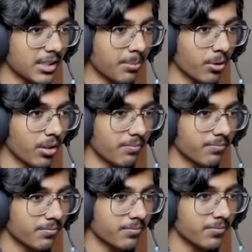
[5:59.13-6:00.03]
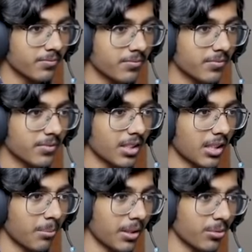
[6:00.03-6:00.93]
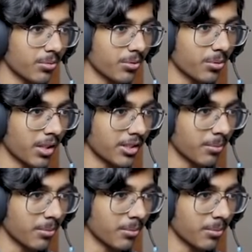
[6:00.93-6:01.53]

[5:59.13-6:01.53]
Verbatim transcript: भी हो गया हाँ भाई तू तू आ जा